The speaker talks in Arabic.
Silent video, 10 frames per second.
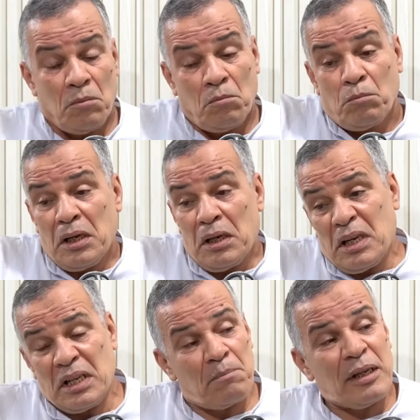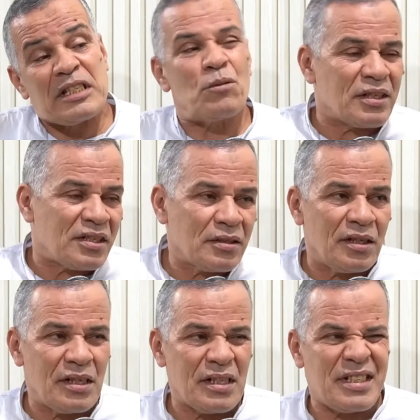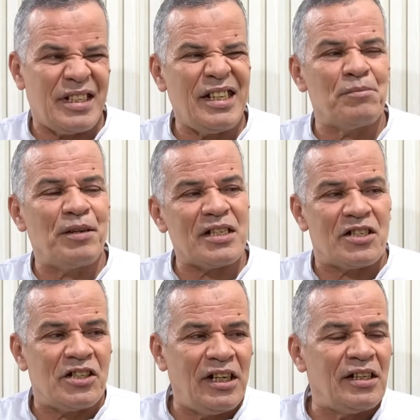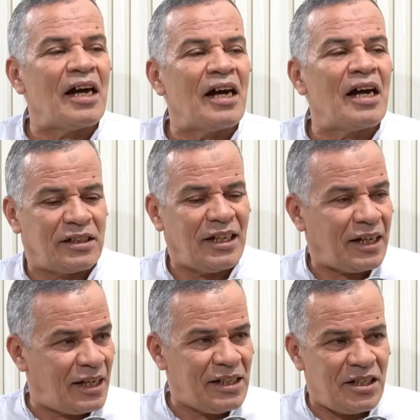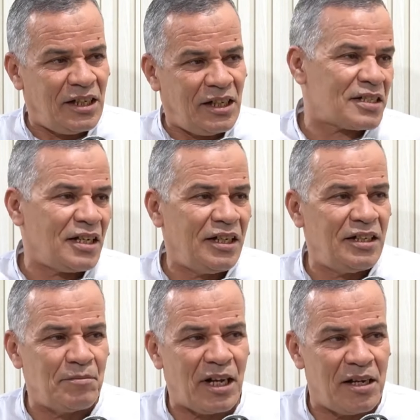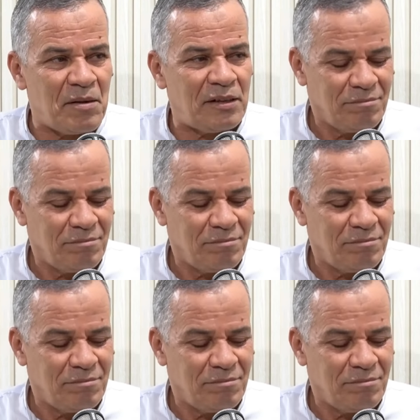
ما ما نتصورش صعيب ياسر جلال اي نعطيك ناكد لك جلال يستحيل يعمل قائمه